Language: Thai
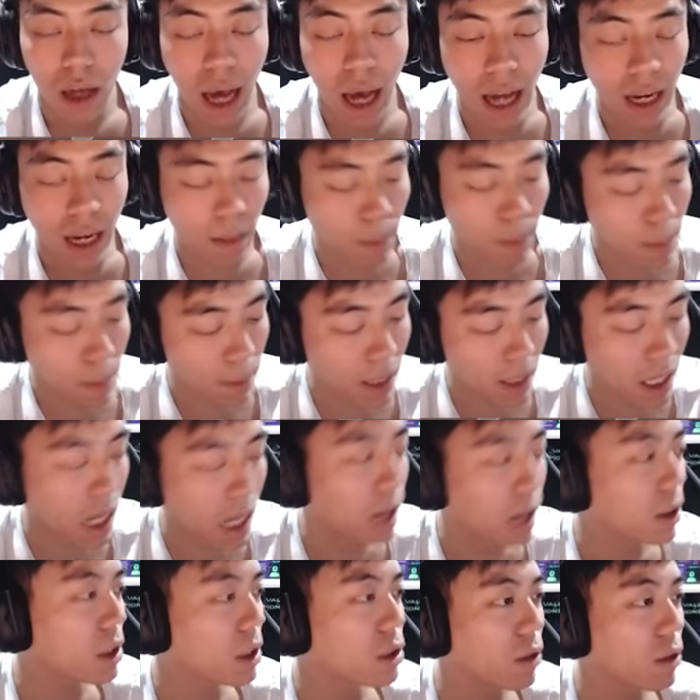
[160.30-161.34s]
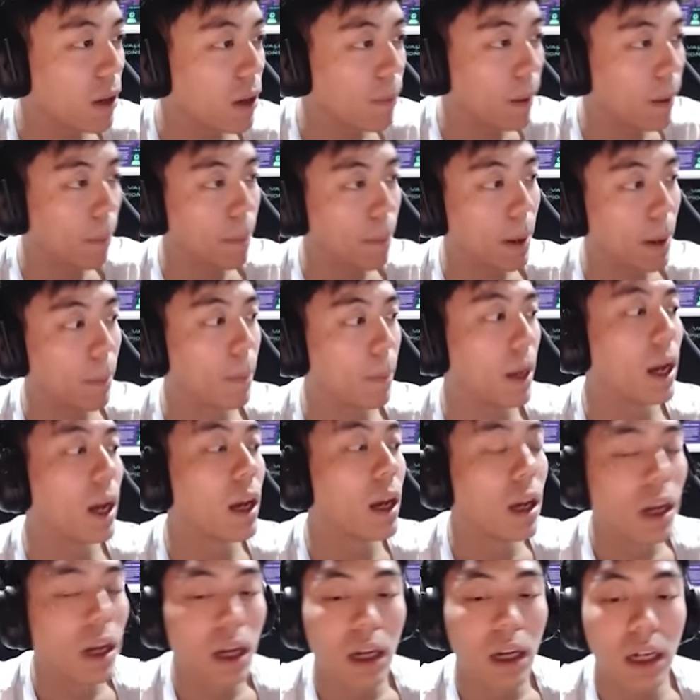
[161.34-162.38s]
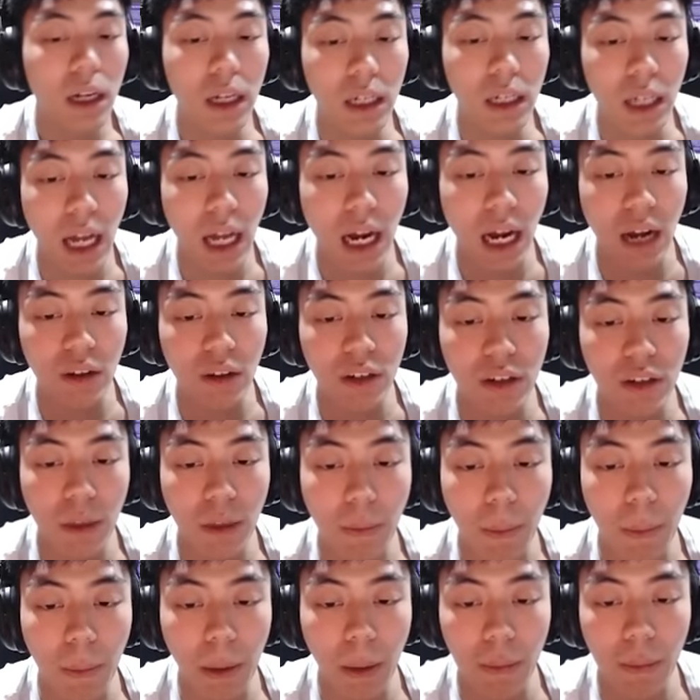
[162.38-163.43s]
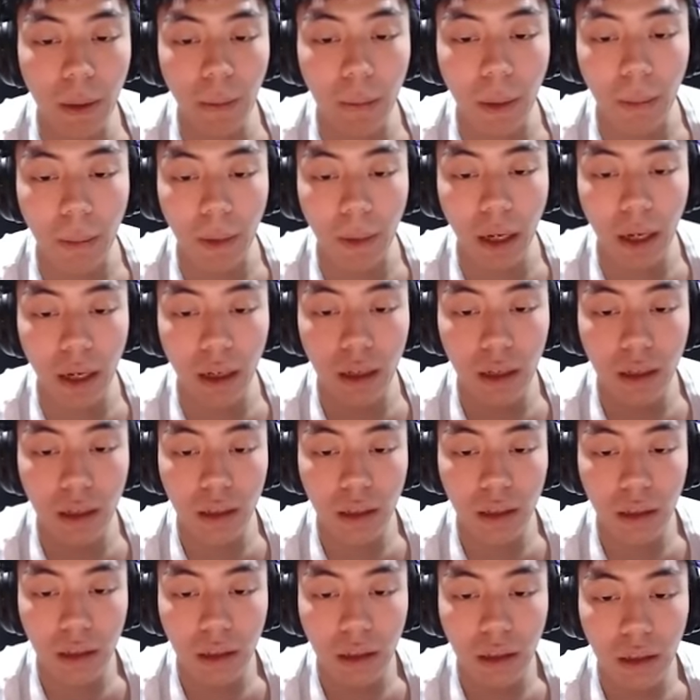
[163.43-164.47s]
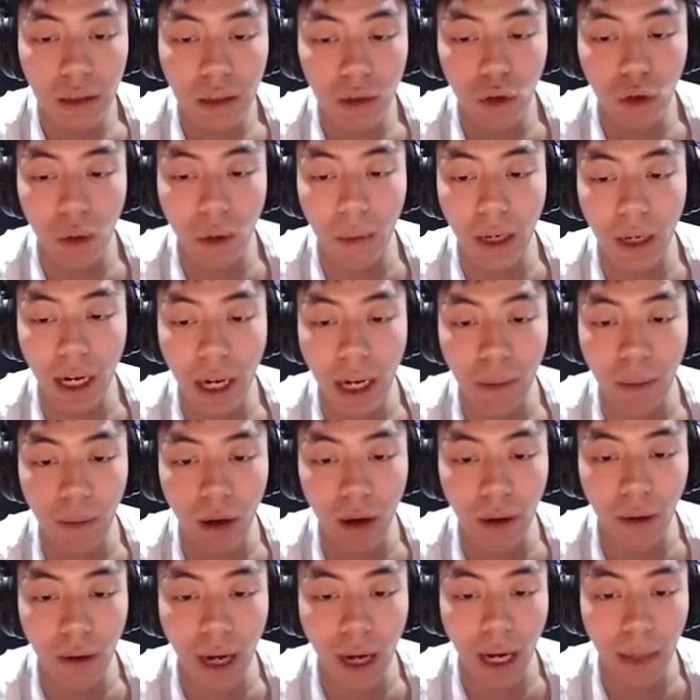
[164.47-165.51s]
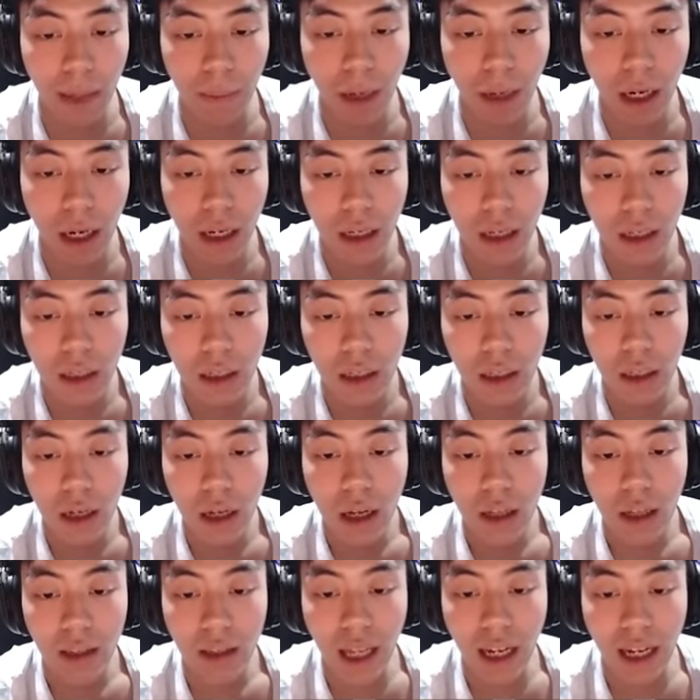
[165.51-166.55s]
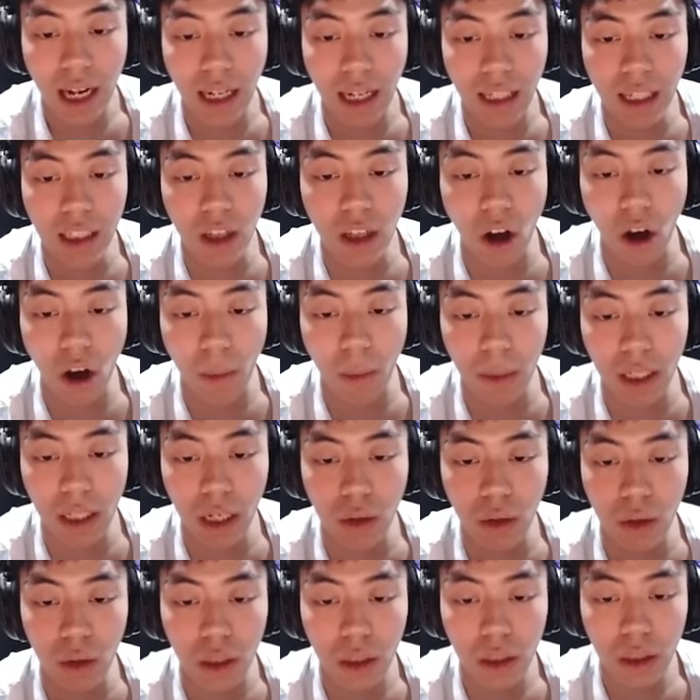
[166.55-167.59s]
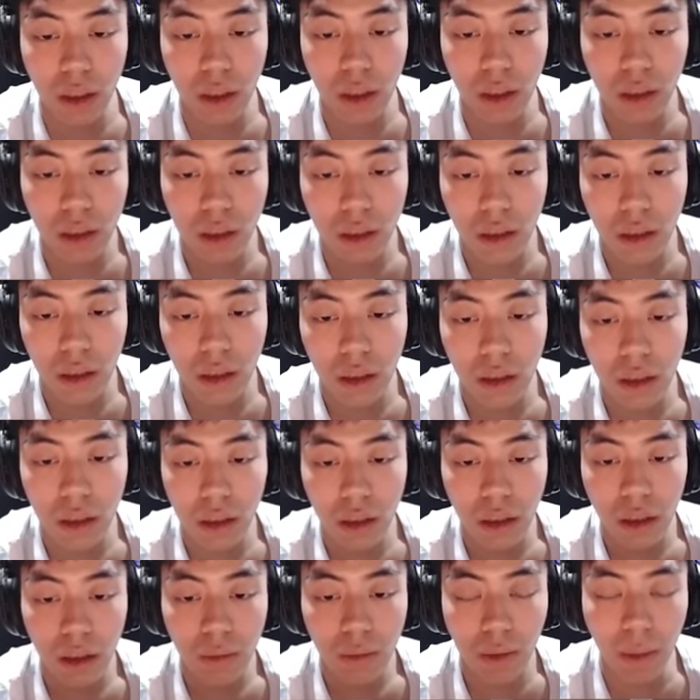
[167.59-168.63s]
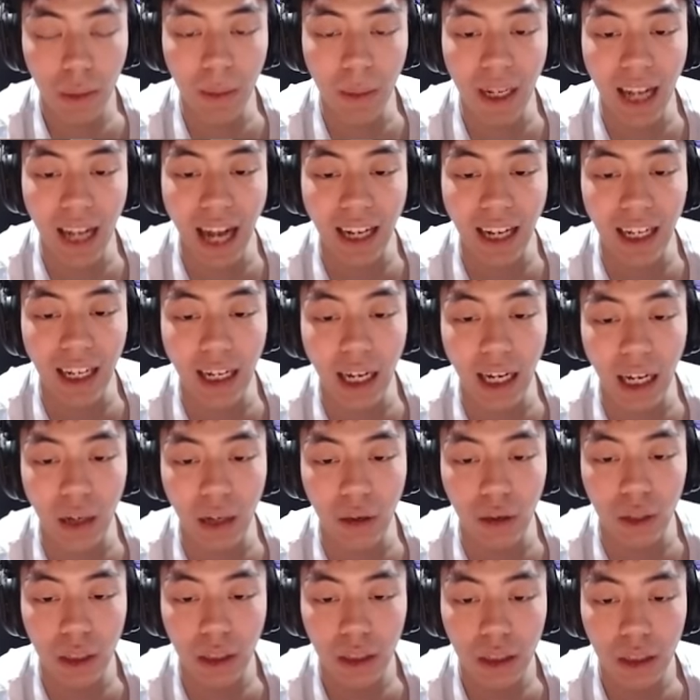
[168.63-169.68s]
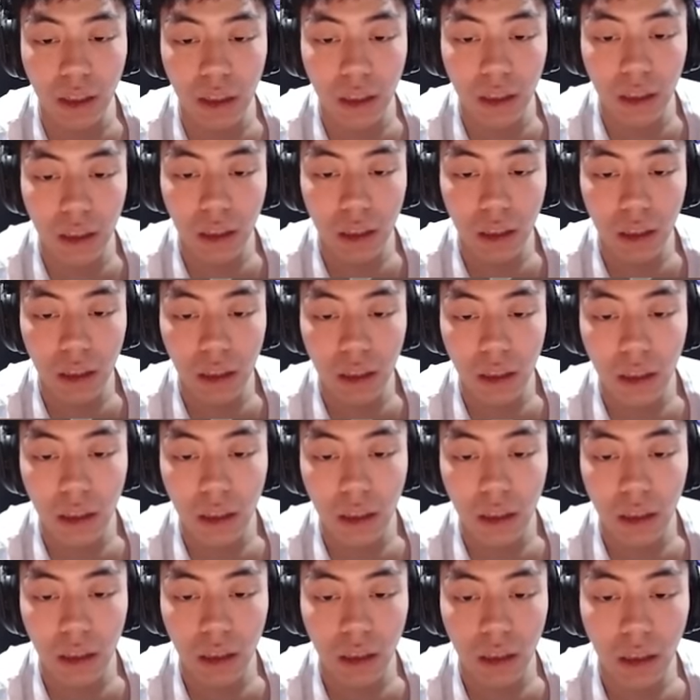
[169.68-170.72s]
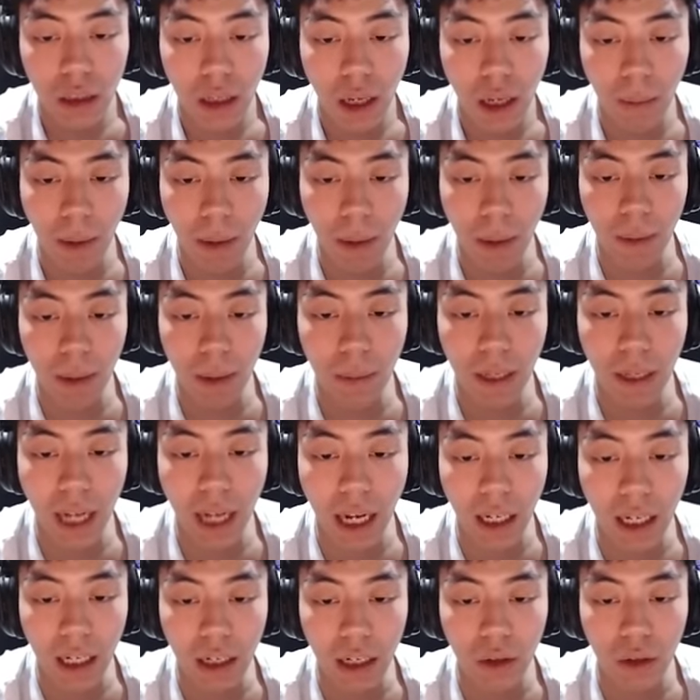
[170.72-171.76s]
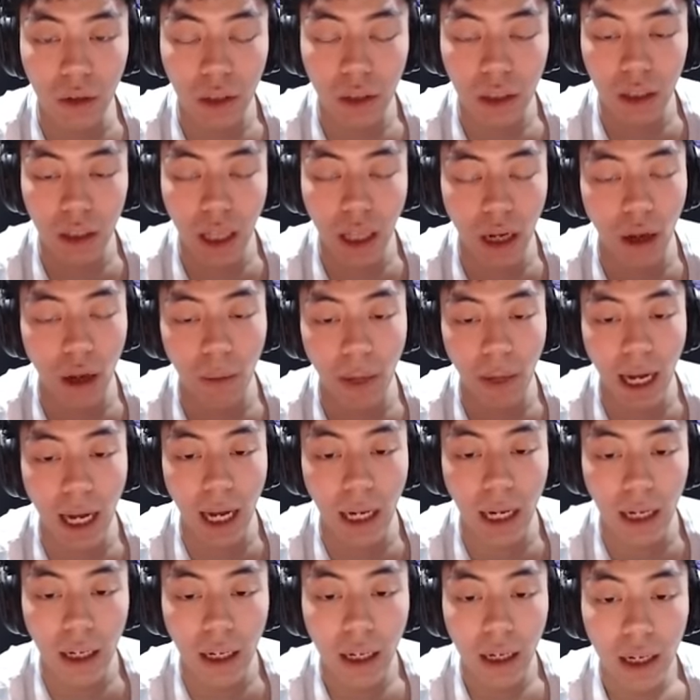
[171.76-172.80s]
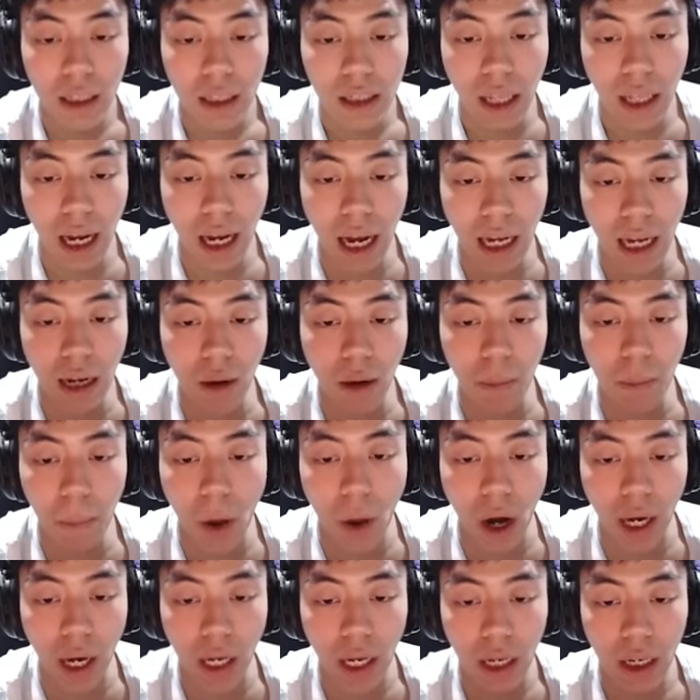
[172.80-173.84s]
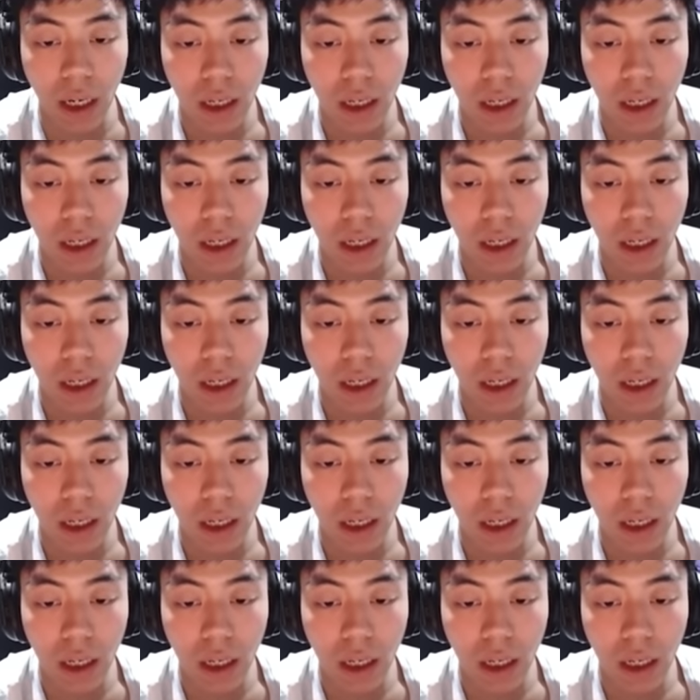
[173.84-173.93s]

อันนี้พี่ไม่ได้คาร์เนอร์สเตรฟแบบเป๊ะๆคือถ้าคาร์เนอร์สเตรฟเป๊ะๆมันจะแบบเนี้ยตัวมันขยับตลอดเวลาเห็นปะแต่นัดที่สองมันจะหลุดมันจะมีนัดหนึ่งอะหลุดบ้ามันจะมีนัดหนึ่งหลุดตลอดเวลาเลยแต่ถ้าเราปล่อย